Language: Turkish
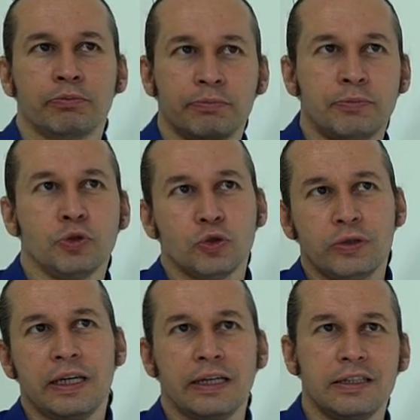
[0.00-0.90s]

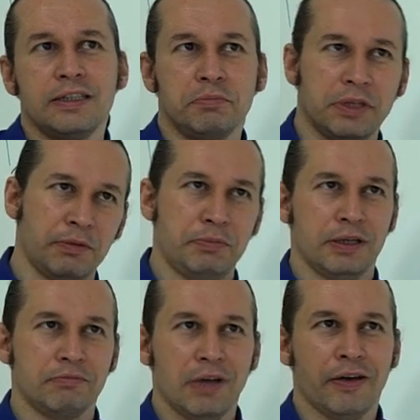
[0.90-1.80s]
bunu denedim
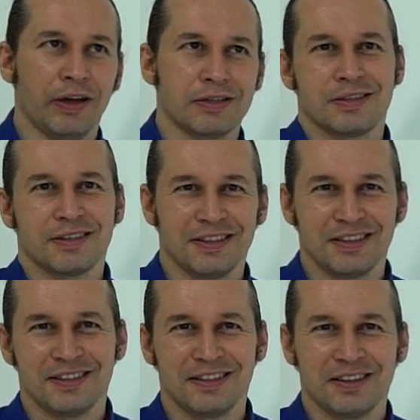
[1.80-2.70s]
gibi evet
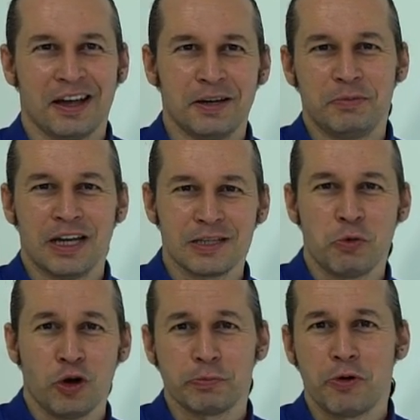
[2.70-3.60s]
e, hani biraz
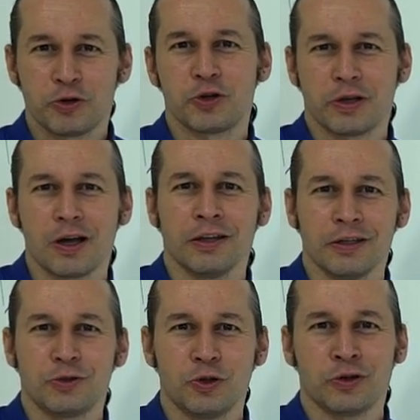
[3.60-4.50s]
bölük pörçük
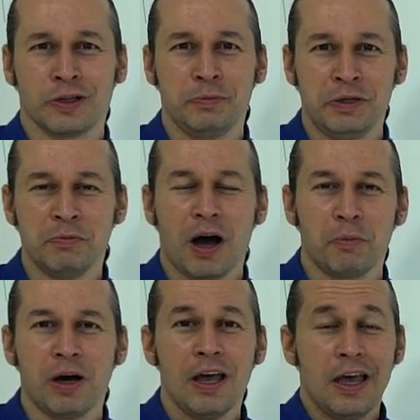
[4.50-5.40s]
anlatıyor gibiyim
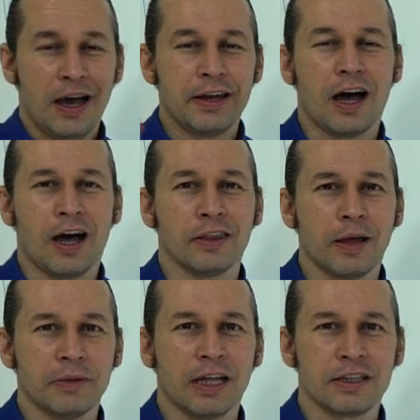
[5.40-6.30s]
ama hani
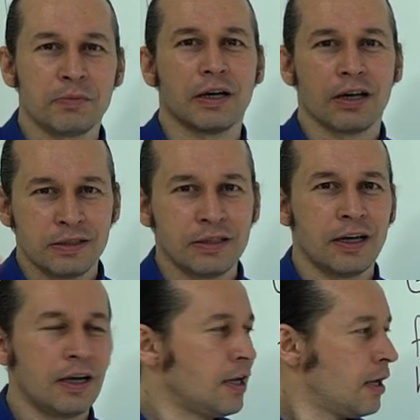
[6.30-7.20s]
anlamlandırmak
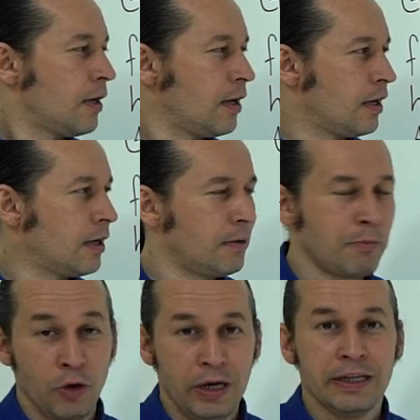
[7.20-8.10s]
adına e,
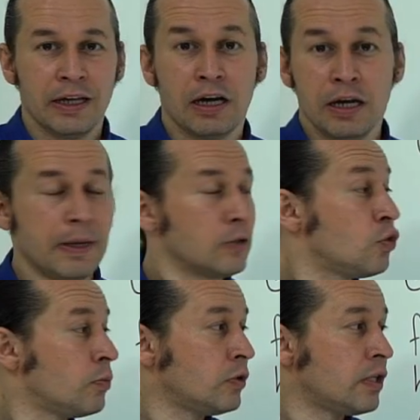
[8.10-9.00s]
böyle ilerlemek
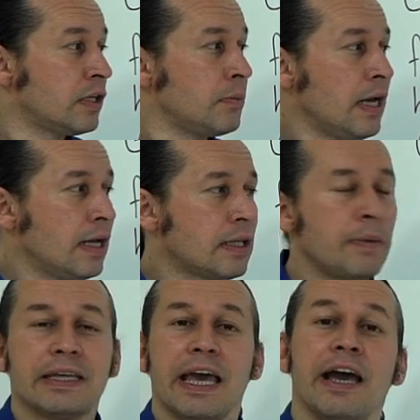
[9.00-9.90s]
durumundayım.
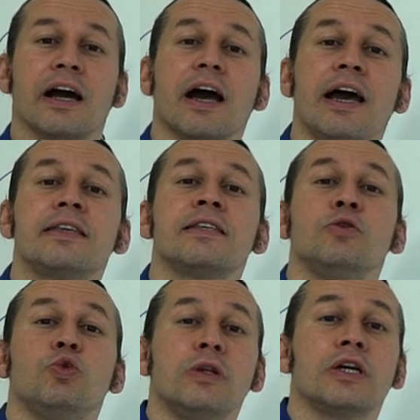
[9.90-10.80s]
Demek ki erreichen
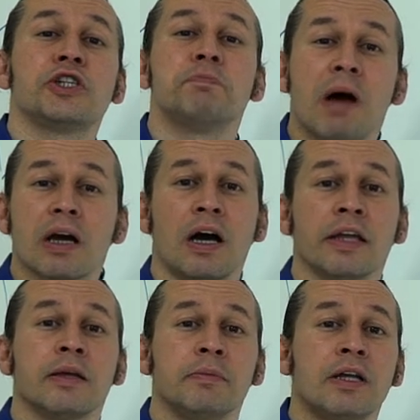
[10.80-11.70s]
ulaşmak
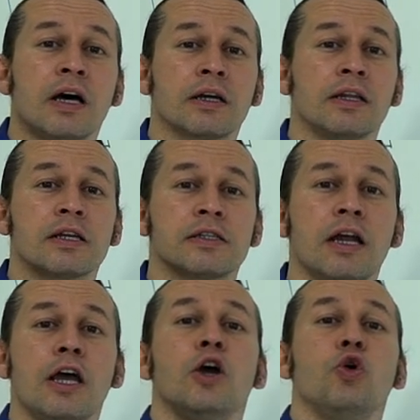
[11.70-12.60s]
anlamında arkadaşlar.
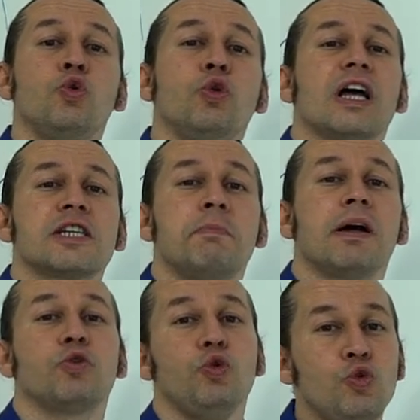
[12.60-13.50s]

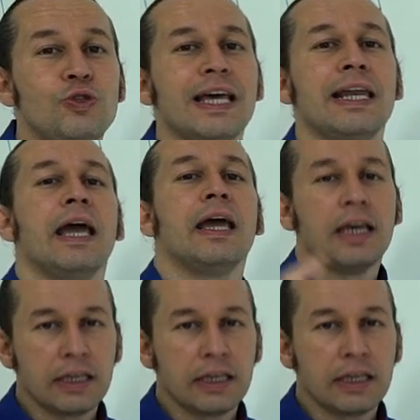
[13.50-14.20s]
Ulaşmak üzere